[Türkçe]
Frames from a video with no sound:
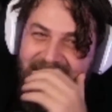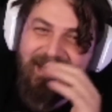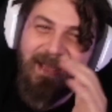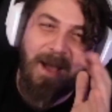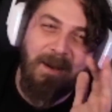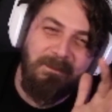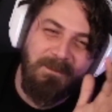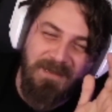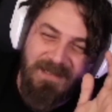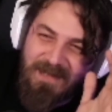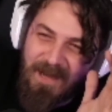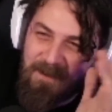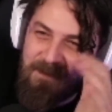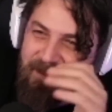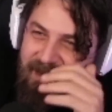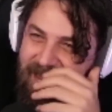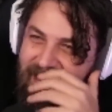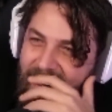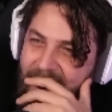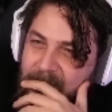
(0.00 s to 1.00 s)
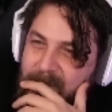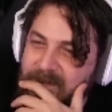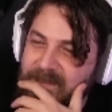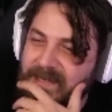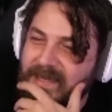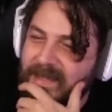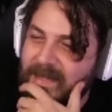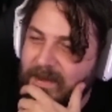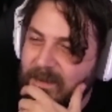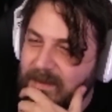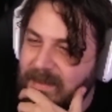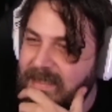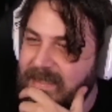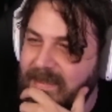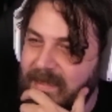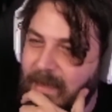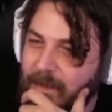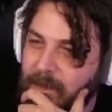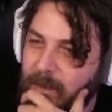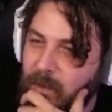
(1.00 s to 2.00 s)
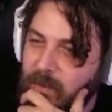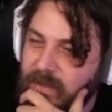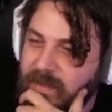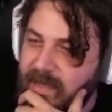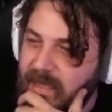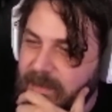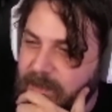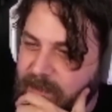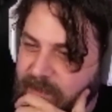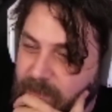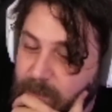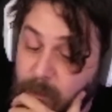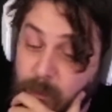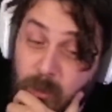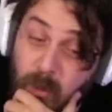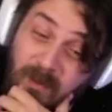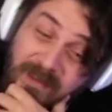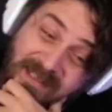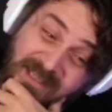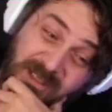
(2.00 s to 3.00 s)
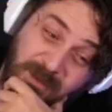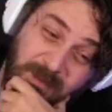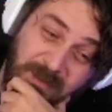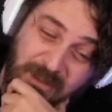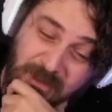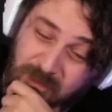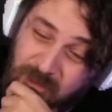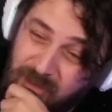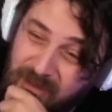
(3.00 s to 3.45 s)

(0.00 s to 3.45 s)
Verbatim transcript: Yapmayacağım yine tamam. Çete 2 saat B12 yazmak istemiyorum. Çok sıkıcı bir şey